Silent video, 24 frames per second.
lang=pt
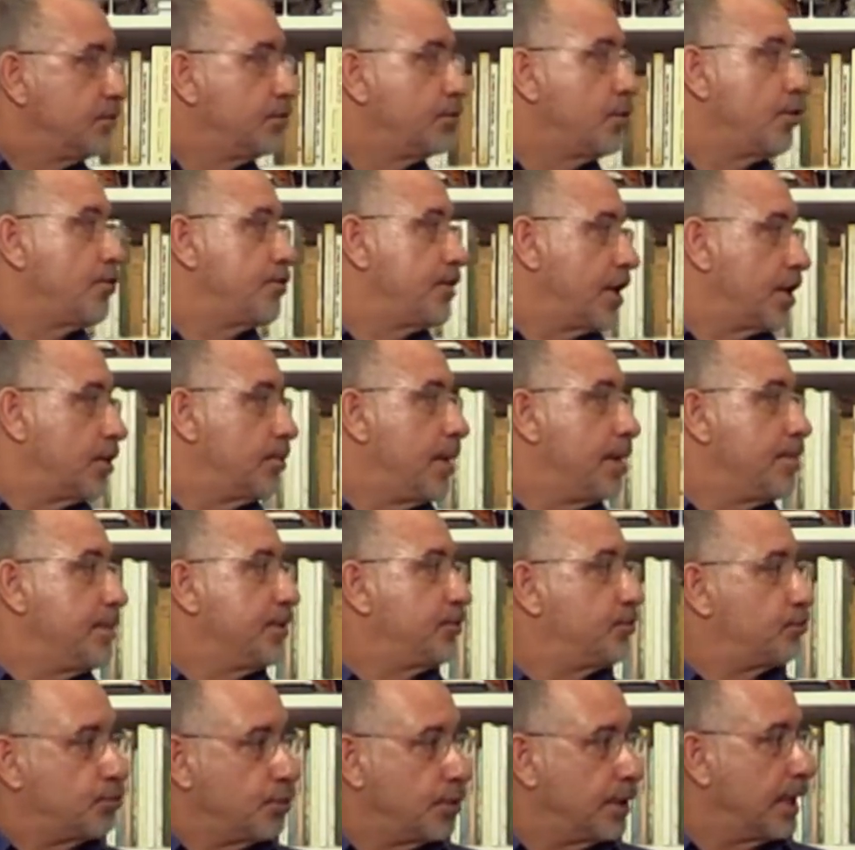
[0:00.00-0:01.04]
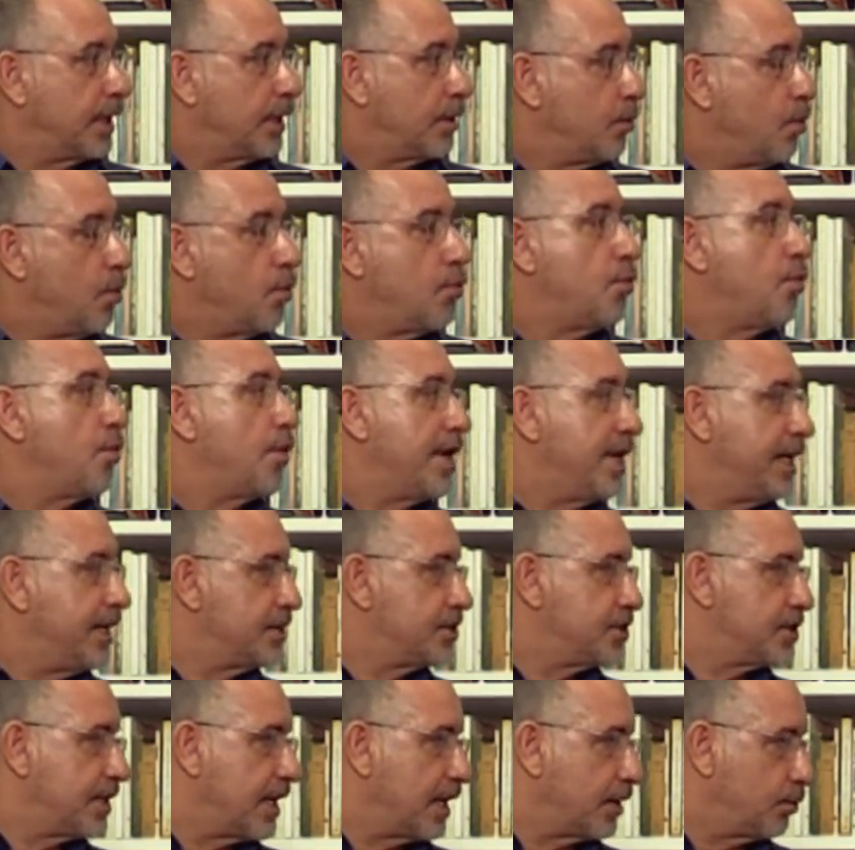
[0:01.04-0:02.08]
se houver uma emissora
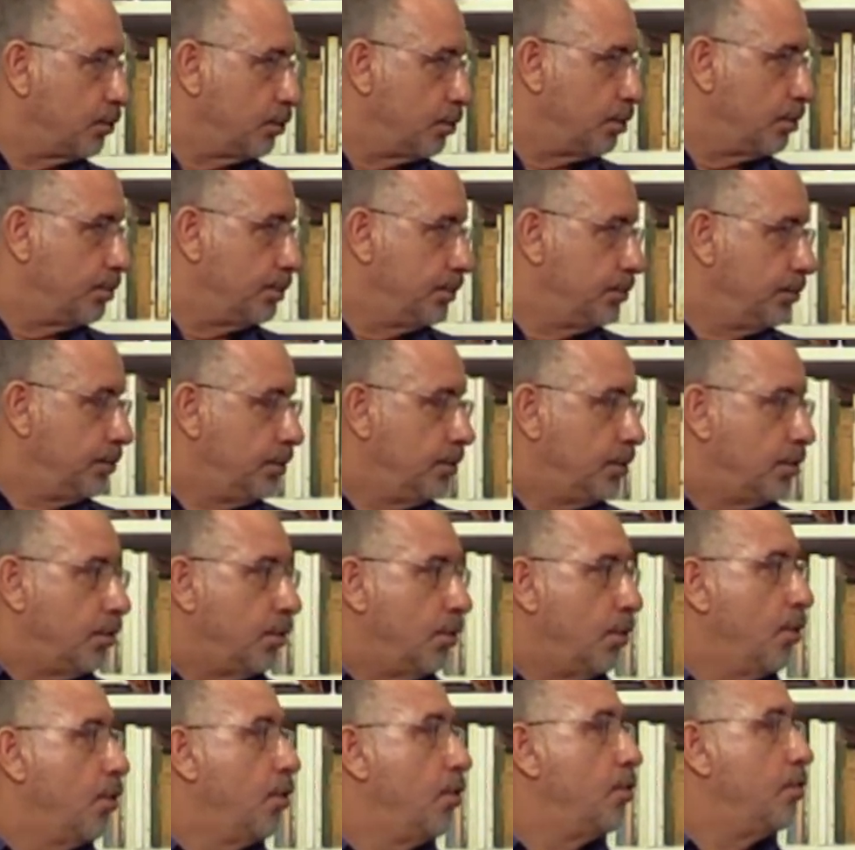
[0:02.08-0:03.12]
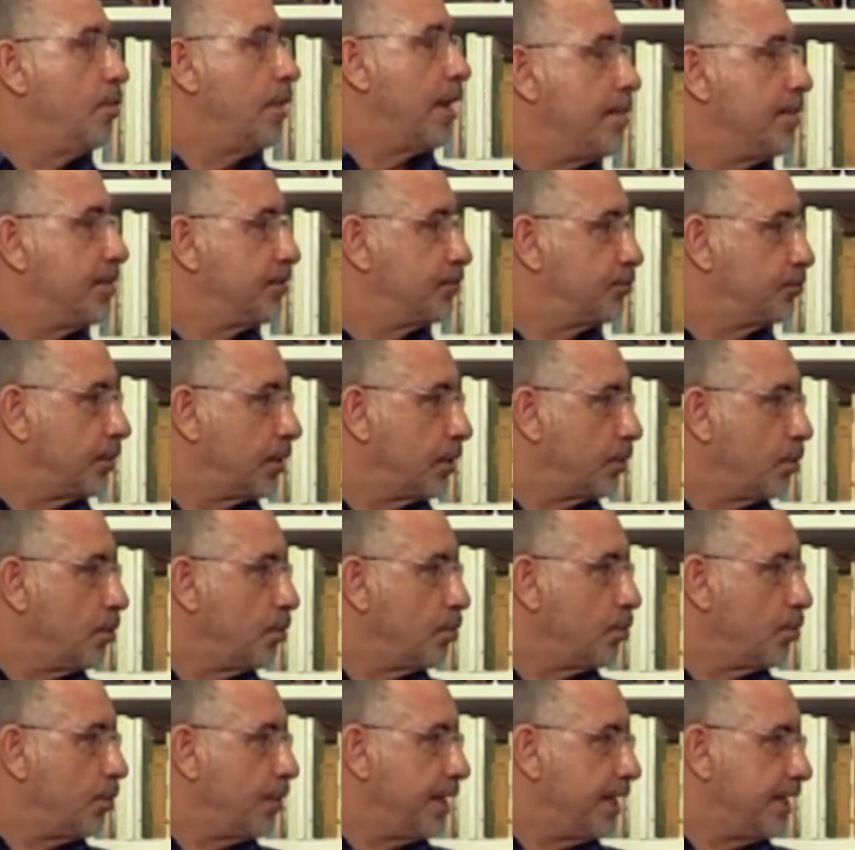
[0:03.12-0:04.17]
concorrente da Globo claro. ou emissora
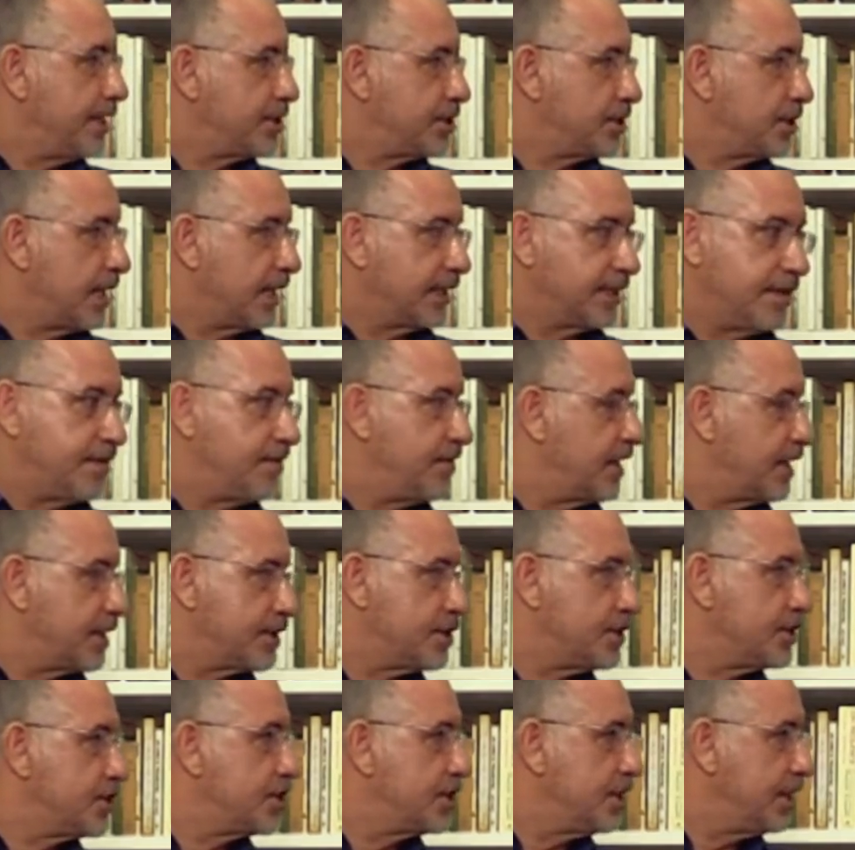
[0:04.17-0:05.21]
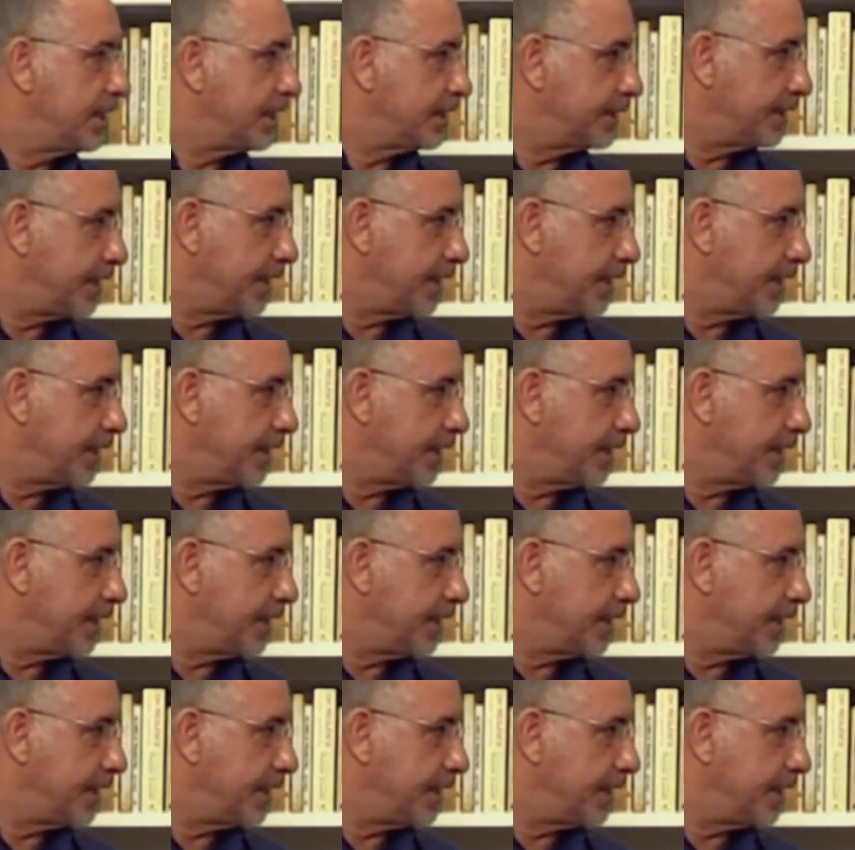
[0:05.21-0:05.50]
concorrente da TV Argentina que